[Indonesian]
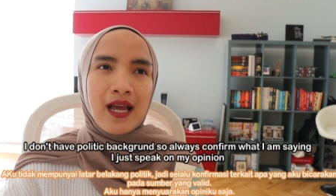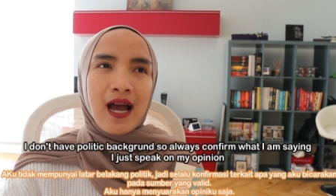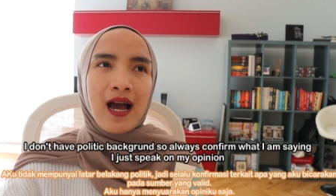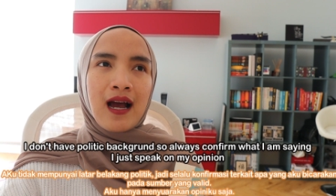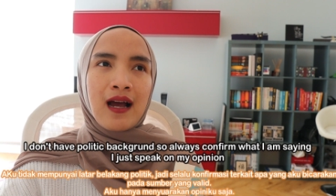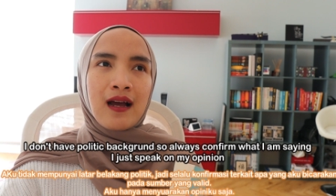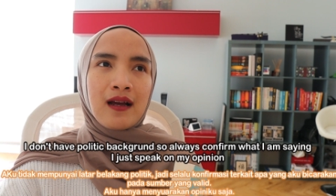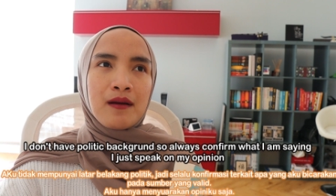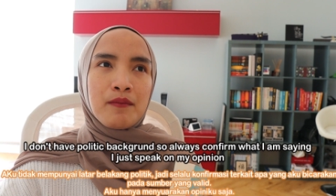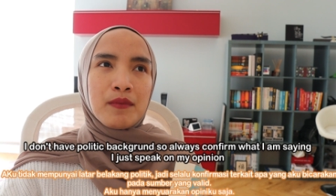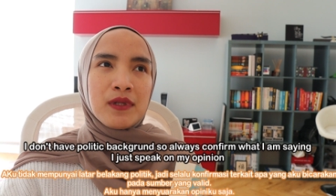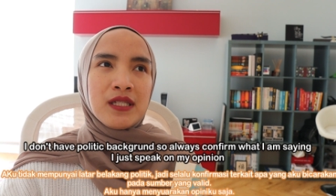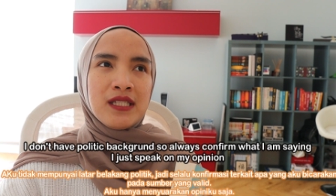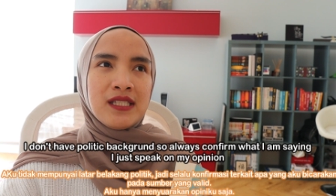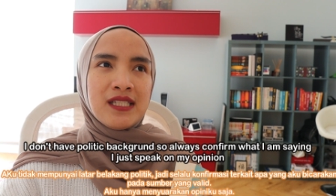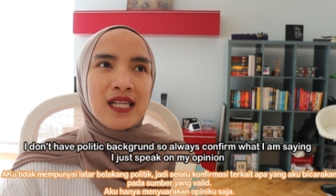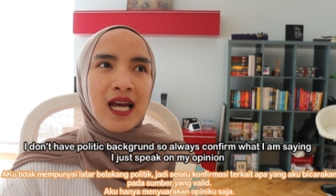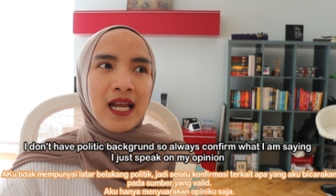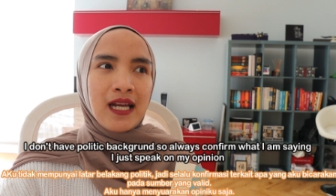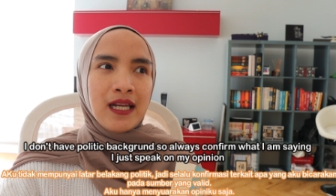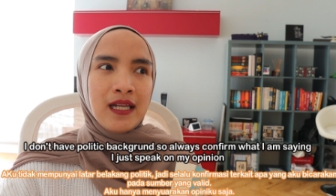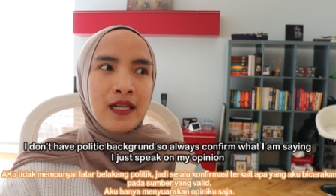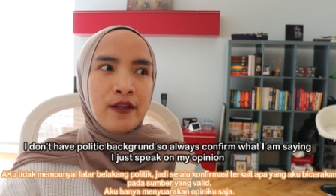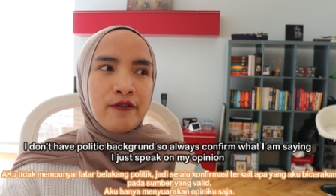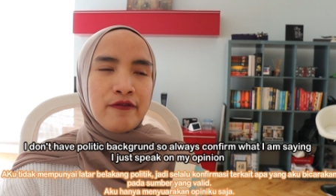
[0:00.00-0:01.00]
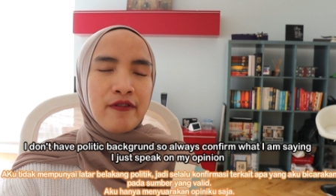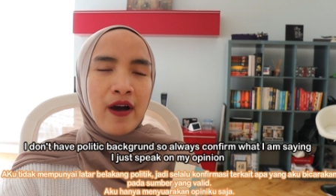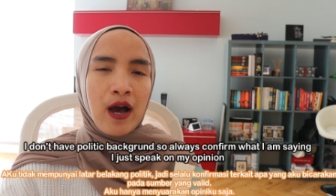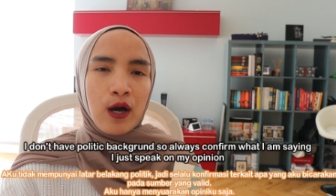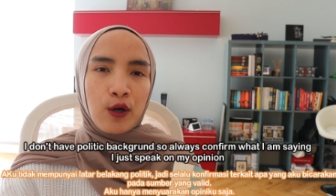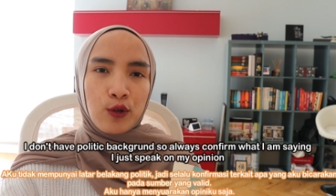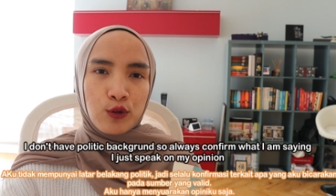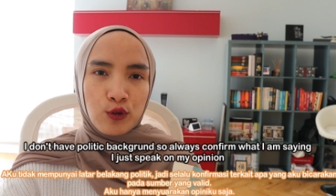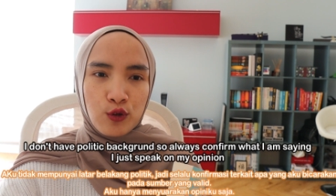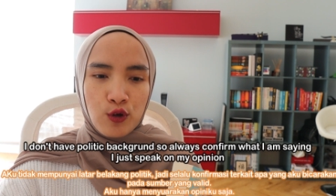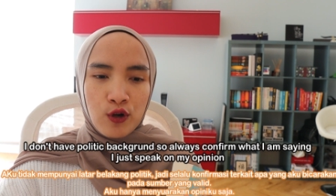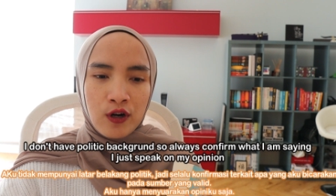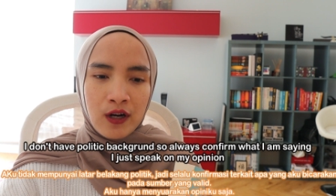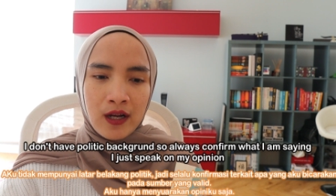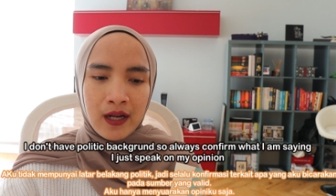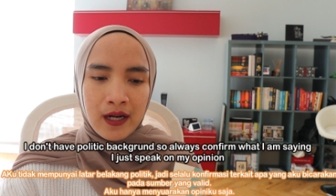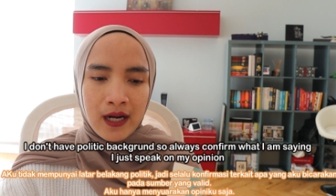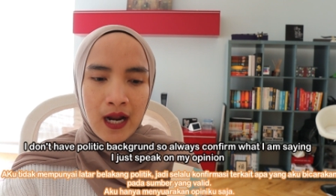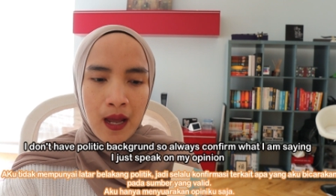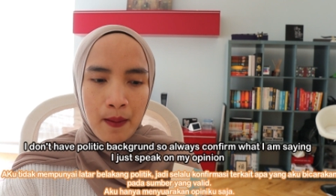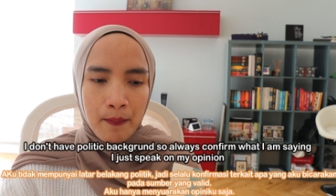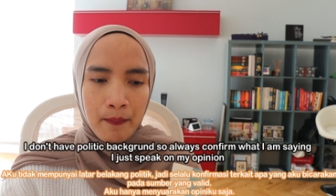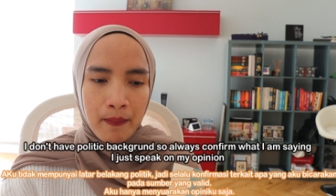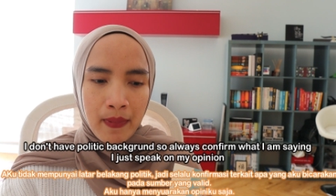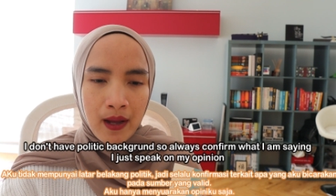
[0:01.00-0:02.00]
yang menjadi faktor
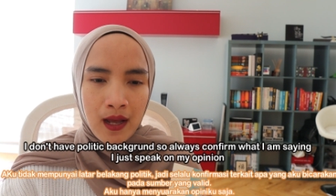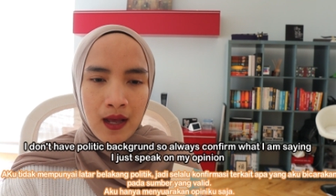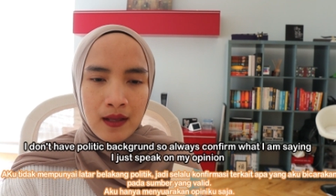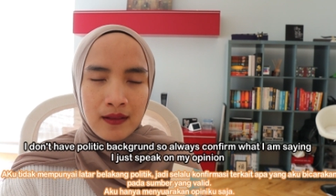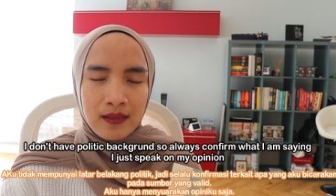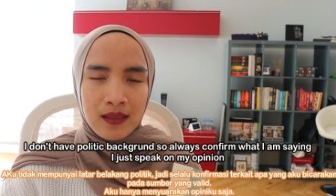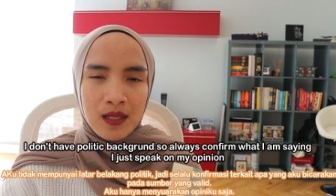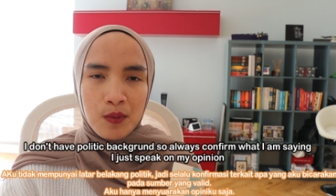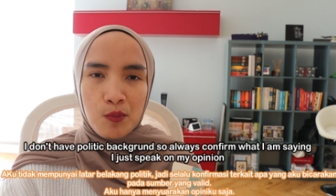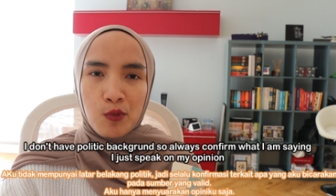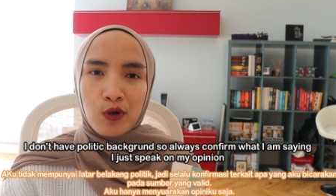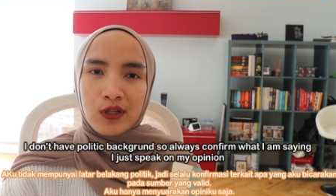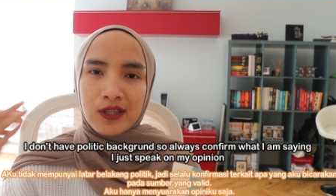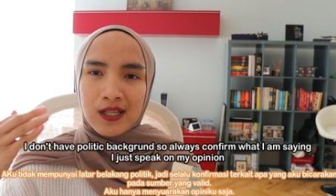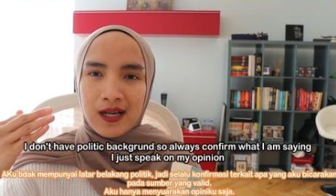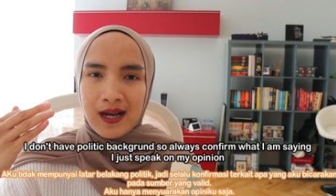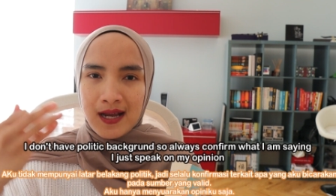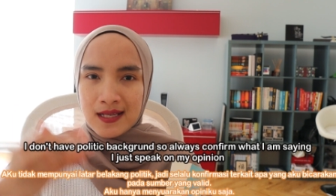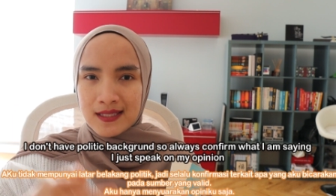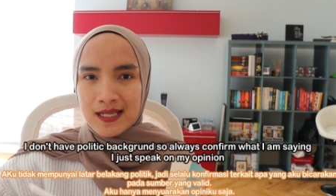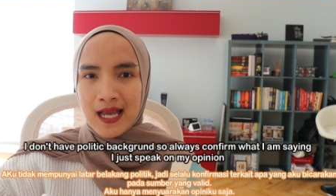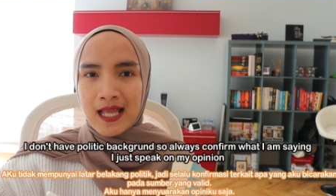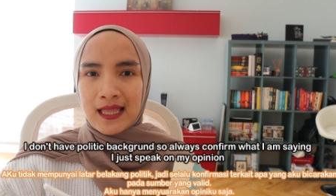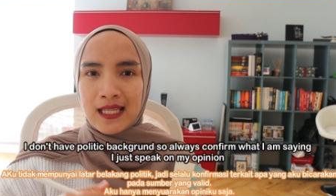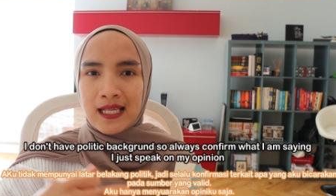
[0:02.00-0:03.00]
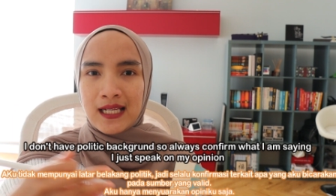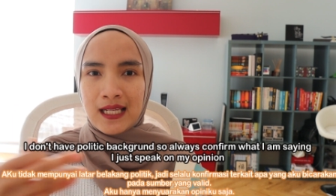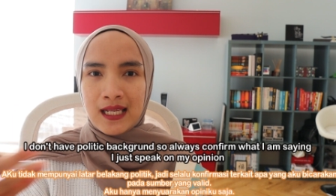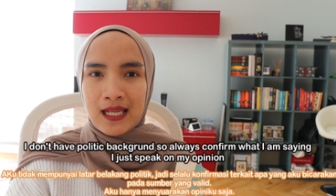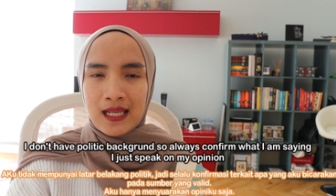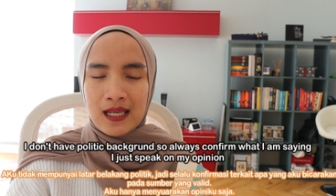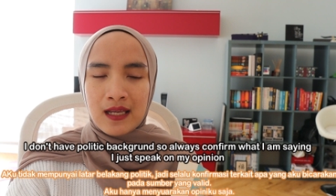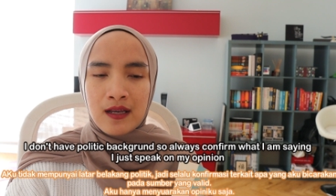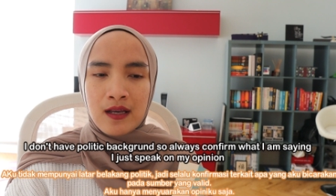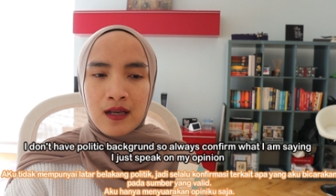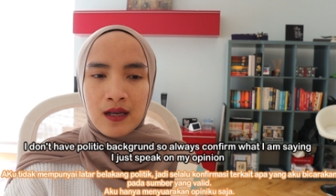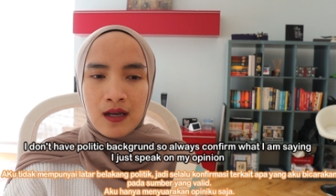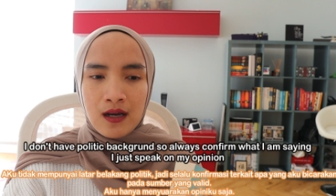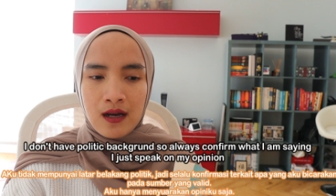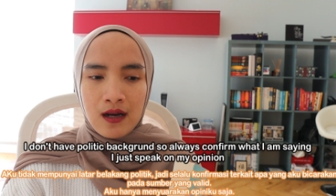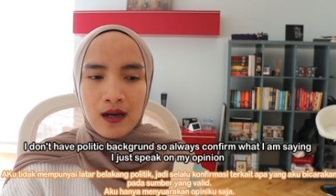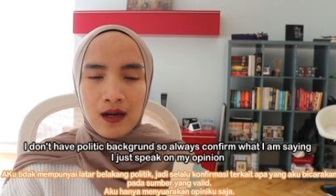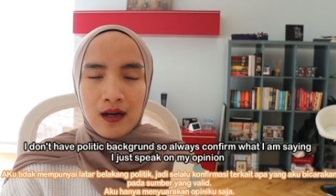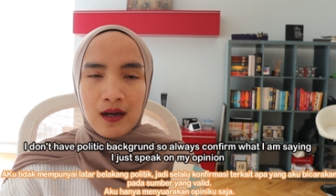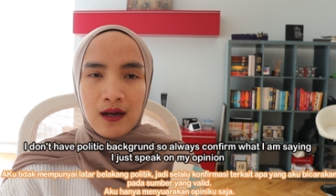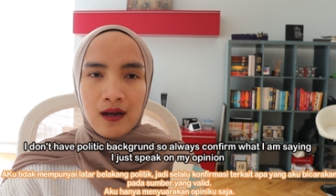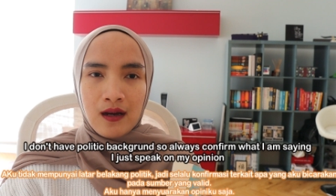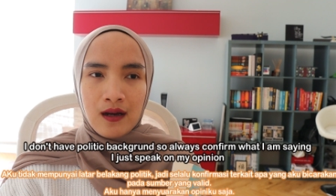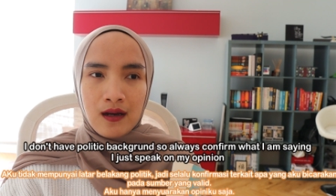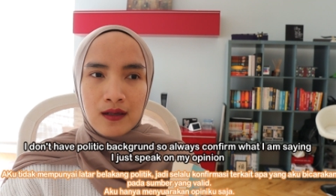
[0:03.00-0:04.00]
kenapa Timur Tengah saat ini
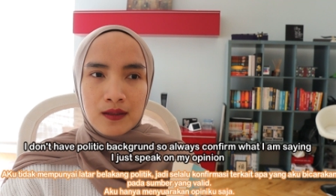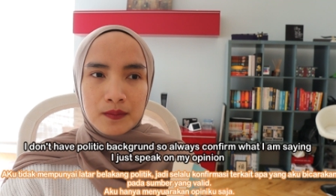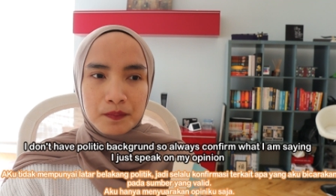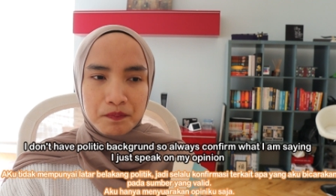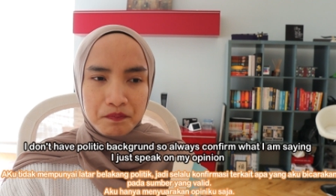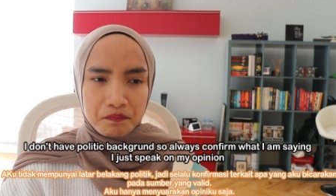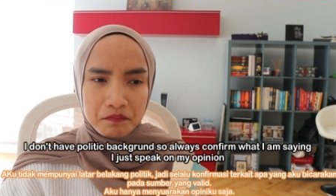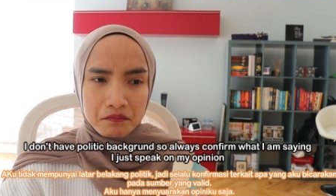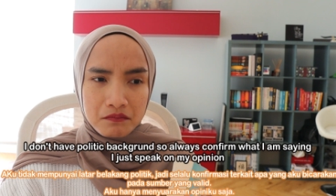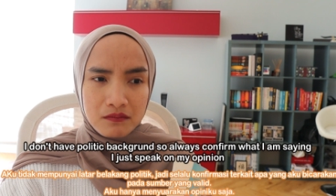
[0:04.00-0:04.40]
e,